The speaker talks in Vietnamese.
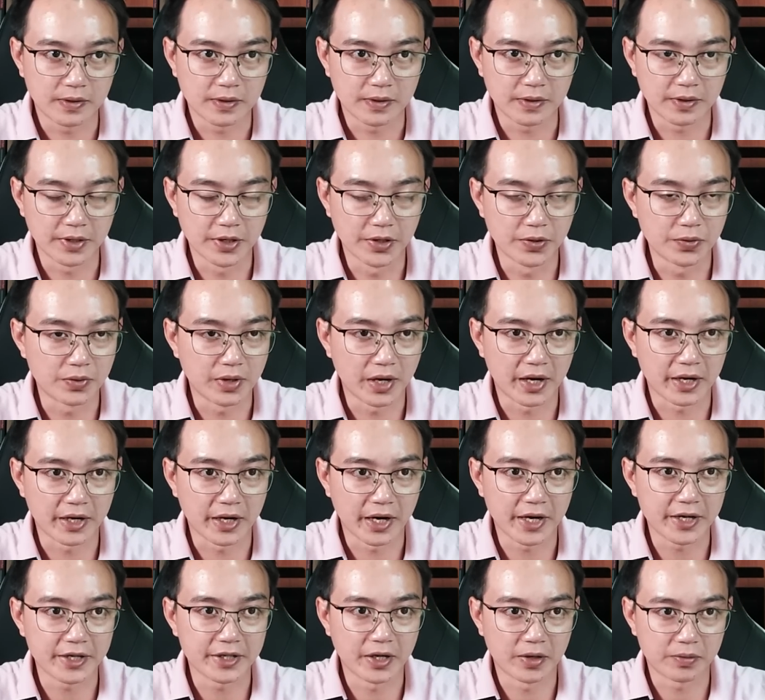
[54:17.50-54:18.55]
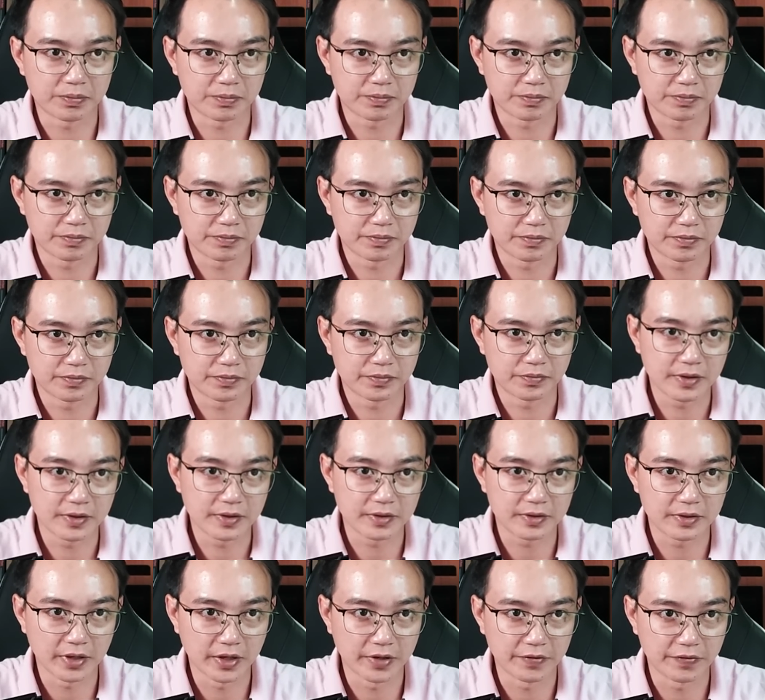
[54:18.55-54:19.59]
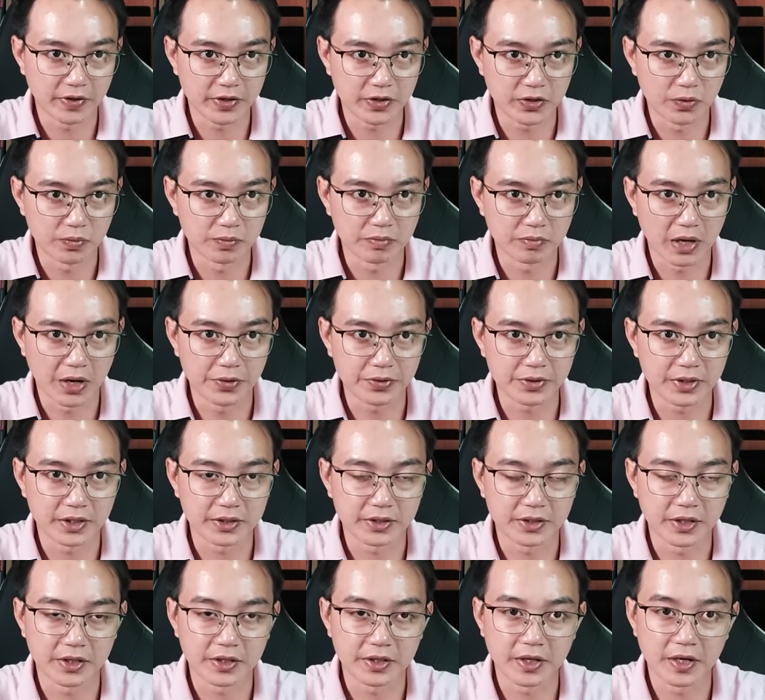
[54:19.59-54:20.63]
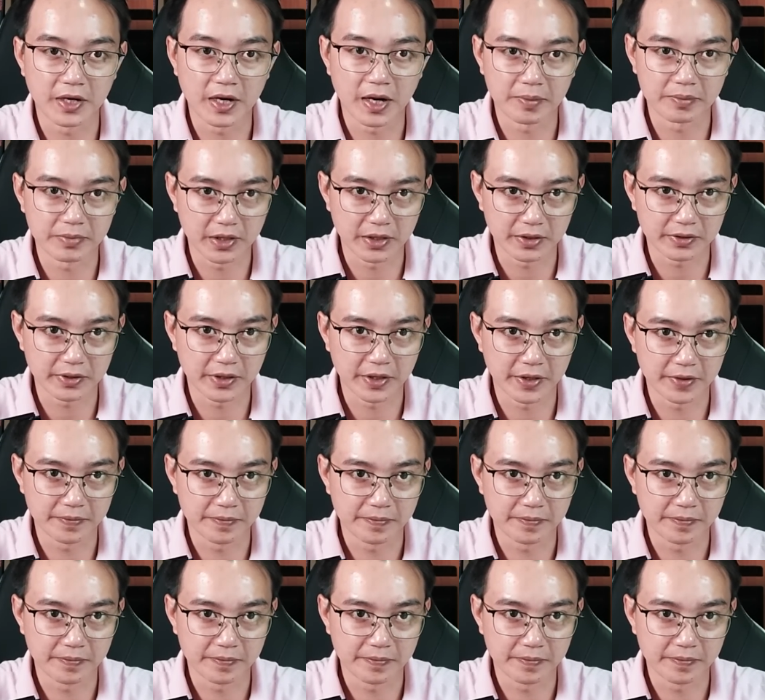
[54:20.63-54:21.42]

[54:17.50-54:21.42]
Nếu là ngải độc thì phải dùng máu và thịt để làm vật tế.